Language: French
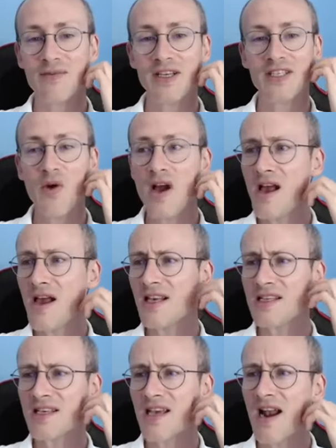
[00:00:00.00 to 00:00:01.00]
Il m'a dit Ouais, il y
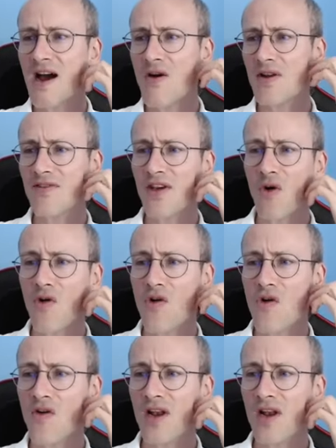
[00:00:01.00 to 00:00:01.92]
a ce gars-là, Olivier Roland,